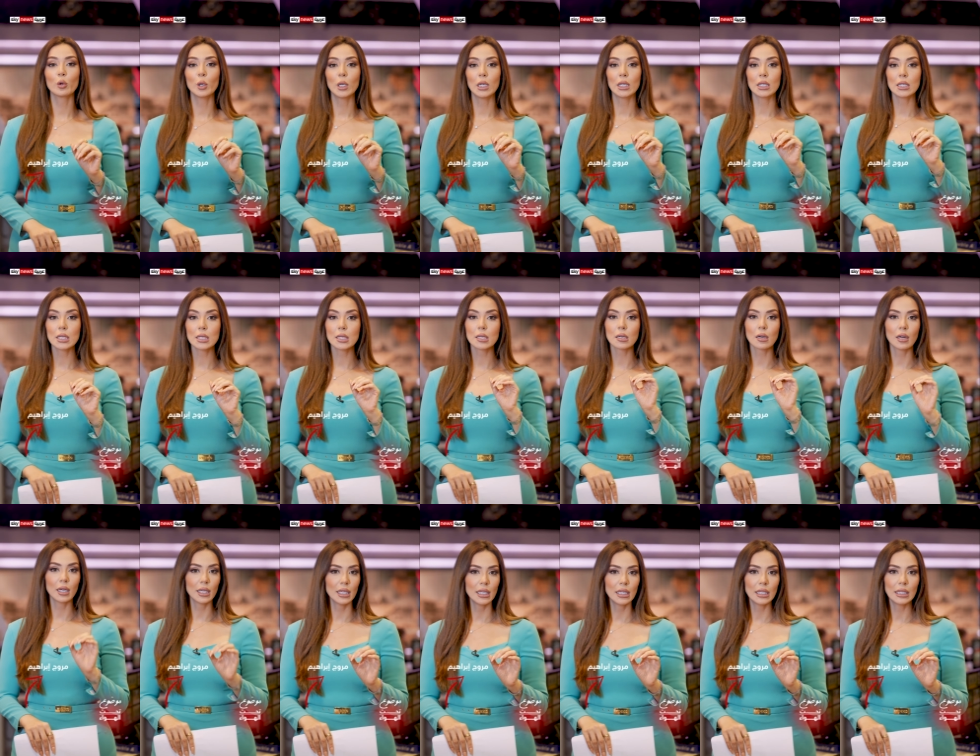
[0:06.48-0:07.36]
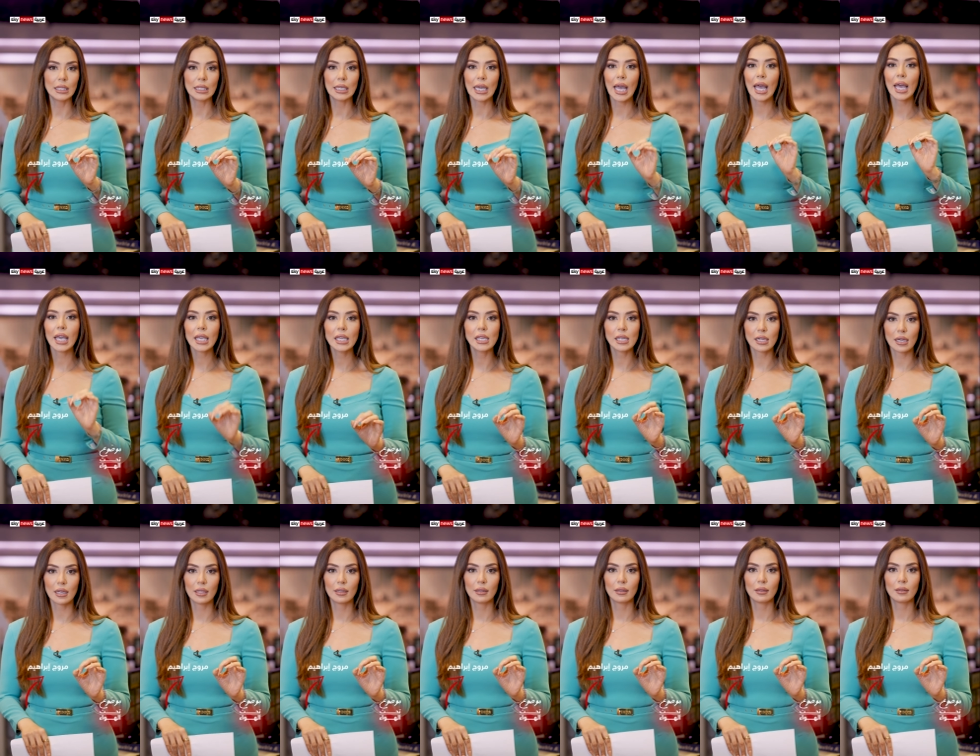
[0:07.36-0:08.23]
الإسرائيلي
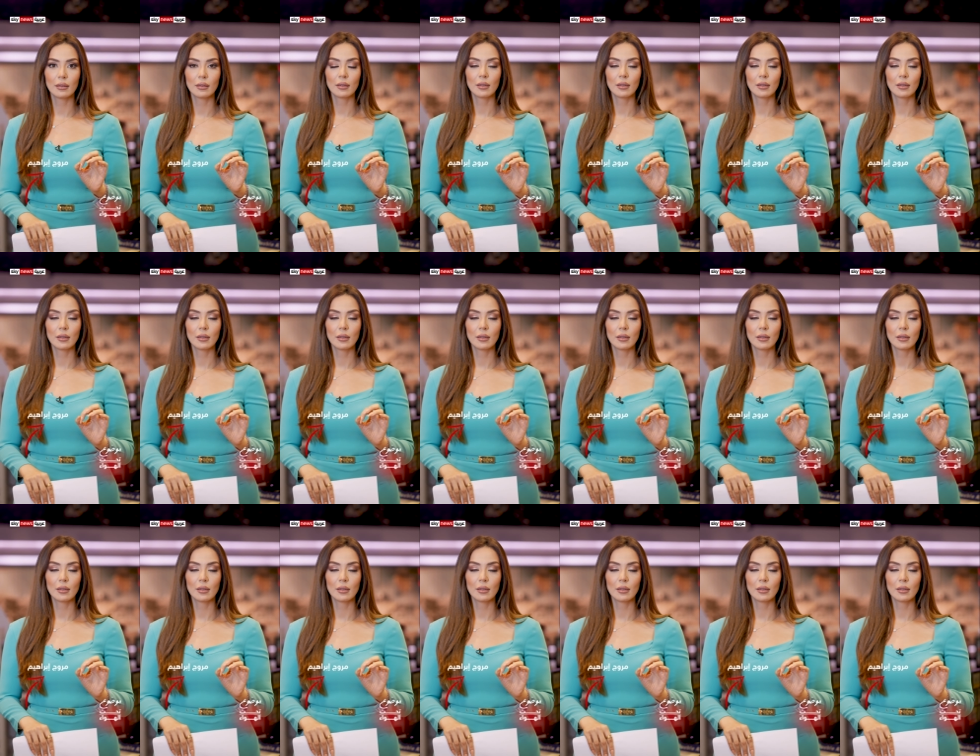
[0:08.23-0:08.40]
أخيراً